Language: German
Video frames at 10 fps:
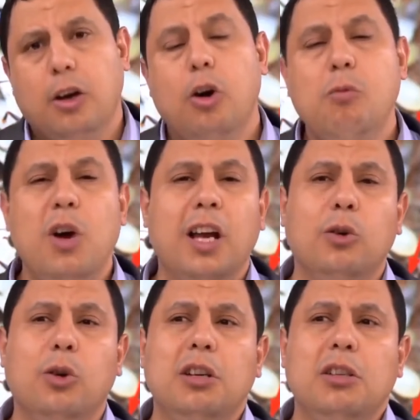dass die
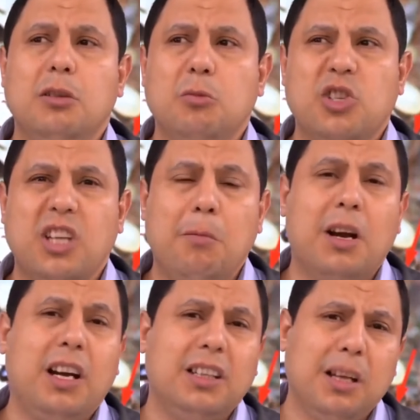Kolonie,
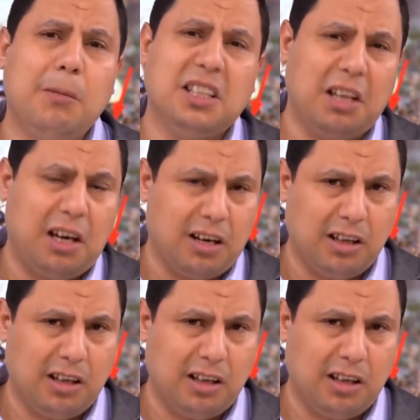wenn sie Gefahr